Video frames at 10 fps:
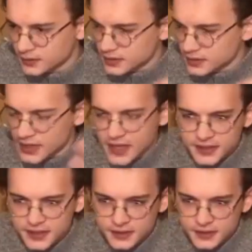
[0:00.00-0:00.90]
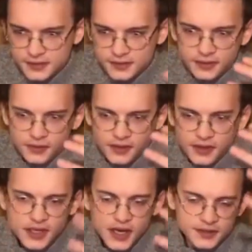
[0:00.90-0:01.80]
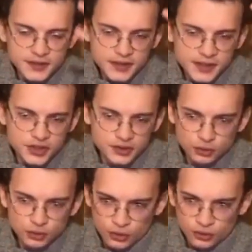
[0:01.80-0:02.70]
Tez 2 artı 2 eşittir 4.